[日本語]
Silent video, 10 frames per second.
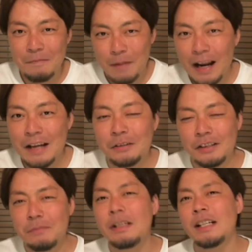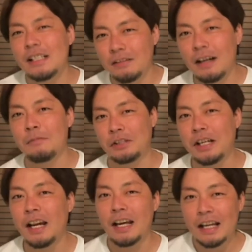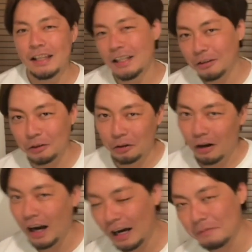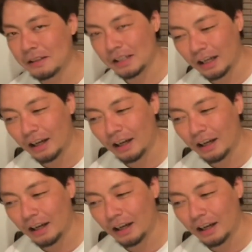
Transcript: ペライ風に見えちゃうかもしれないなっていうところはありました